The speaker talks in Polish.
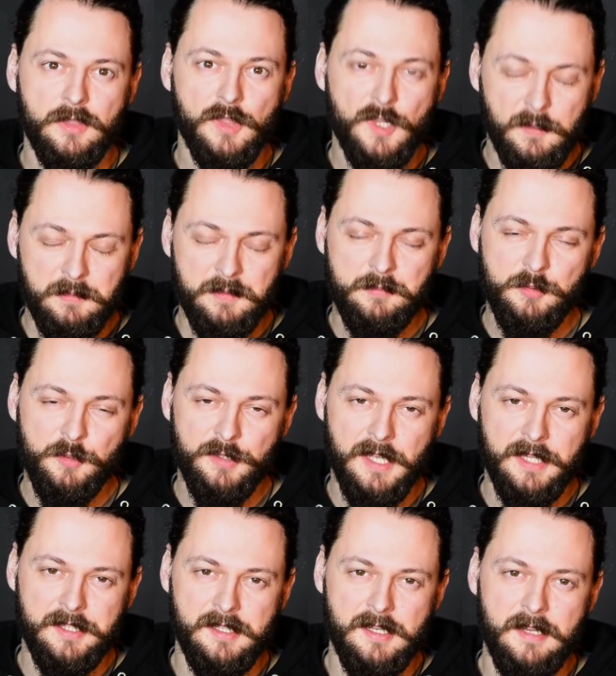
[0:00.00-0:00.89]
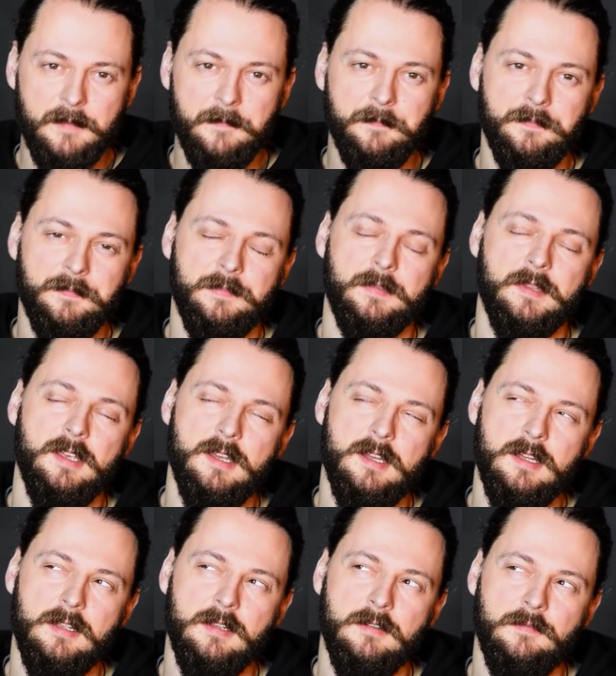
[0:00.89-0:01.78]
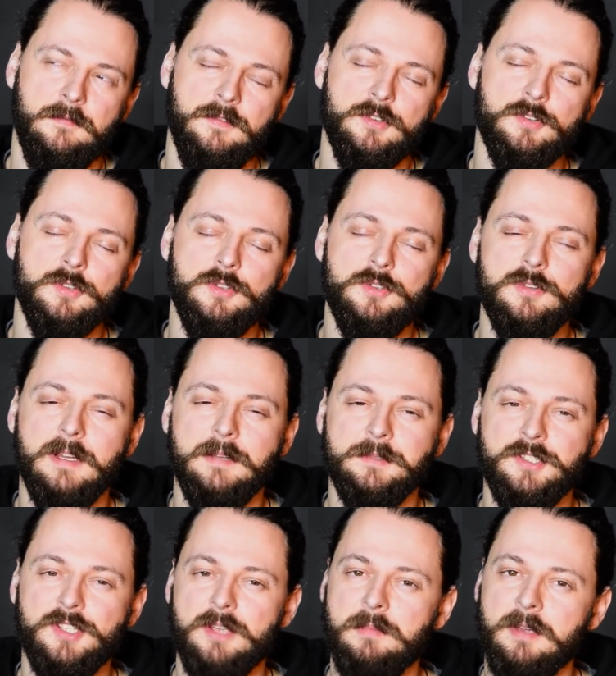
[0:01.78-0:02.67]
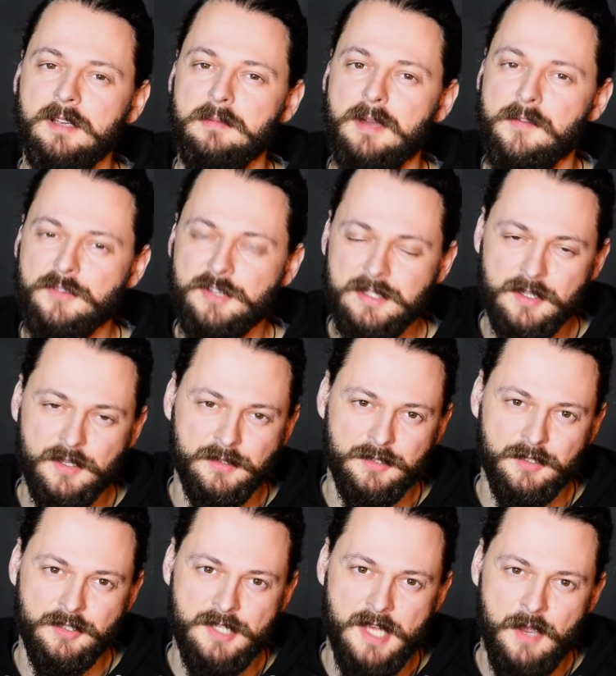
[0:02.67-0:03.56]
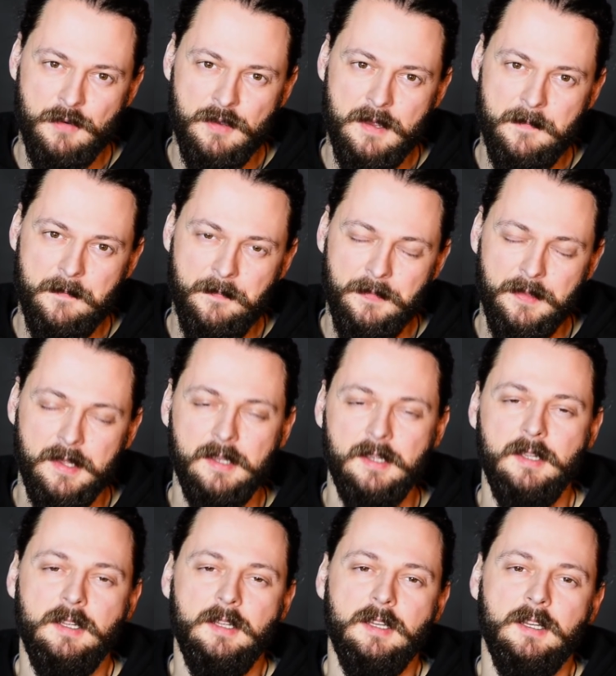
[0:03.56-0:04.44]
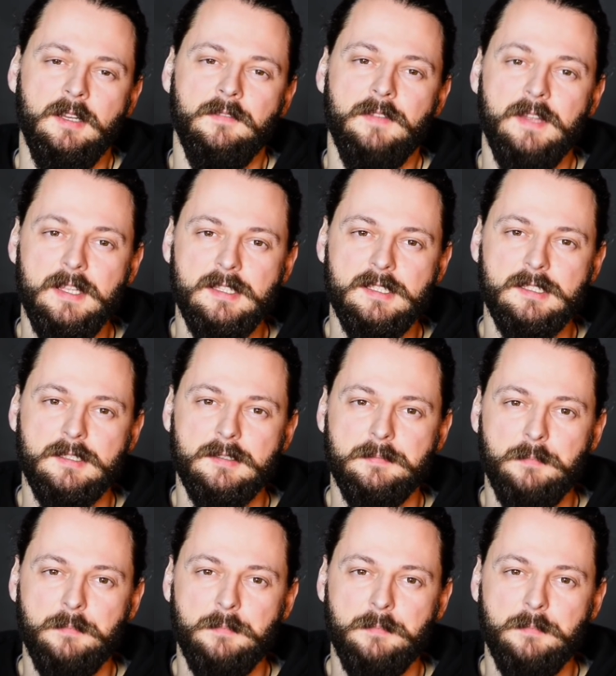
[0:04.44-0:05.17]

to by było na tyle. E, wyrzuciłem z siebie chyba wszystko, co chciałem, więc